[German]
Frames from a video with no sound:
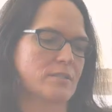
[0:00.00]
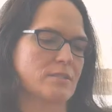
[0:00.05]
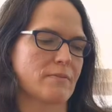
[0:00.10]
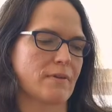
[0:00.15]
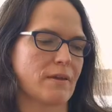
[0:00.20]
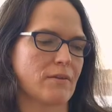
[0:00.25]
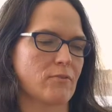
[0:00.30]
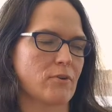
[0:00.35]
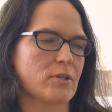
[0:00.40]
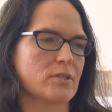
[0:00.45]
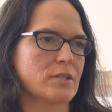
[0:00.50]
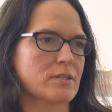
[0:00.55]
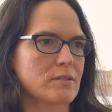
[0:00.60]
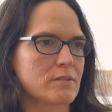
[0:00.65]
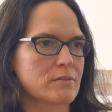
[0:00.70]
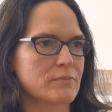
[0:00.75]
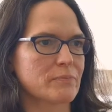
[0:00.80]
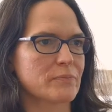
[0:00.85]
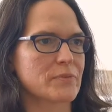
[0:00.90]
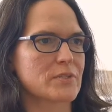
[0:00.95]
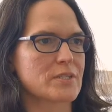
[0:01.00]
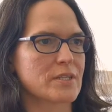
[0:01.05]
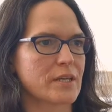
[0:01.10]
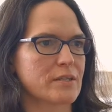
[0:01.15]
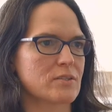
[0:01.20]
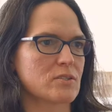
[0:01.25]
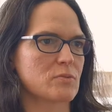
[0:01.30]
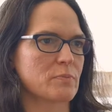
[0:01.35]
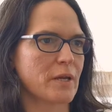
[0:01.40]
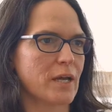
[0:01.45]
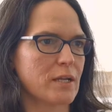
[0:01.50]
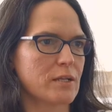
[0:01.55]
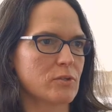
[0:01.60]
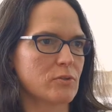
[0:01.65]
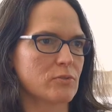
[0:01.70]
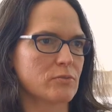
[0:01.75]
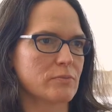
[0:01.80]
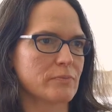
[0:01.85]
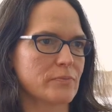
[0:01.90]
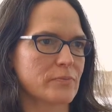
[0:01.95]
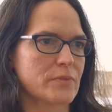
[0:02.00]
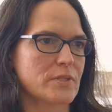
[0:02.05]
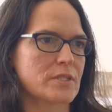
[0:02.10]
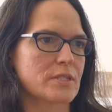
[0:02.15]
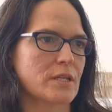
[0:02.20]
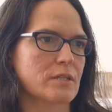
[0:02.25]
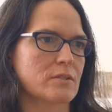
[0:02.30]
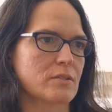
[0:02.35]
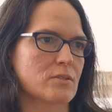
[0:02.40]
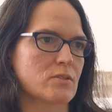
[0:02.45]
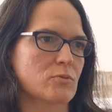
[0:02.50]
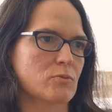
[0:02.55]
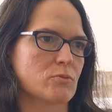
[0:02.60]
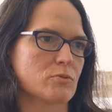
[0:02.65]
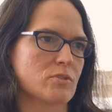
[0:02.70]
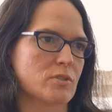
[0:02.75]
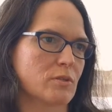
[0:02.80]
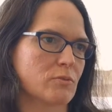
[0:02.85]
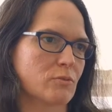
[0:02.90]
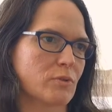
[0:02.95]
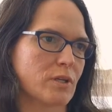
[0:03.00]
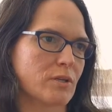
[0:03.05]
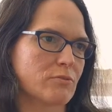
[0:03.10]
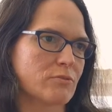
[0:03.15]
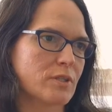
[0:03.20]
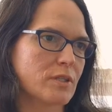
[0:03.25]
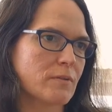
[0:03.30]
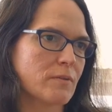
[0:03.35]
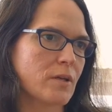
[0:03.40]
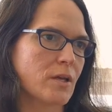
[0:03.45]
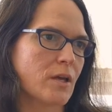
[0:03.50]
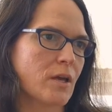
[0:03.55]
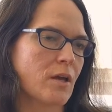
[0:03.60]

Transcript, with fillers: zwei Wörter drin. Das eine ist Paleo und das andere ist Ozeanografie.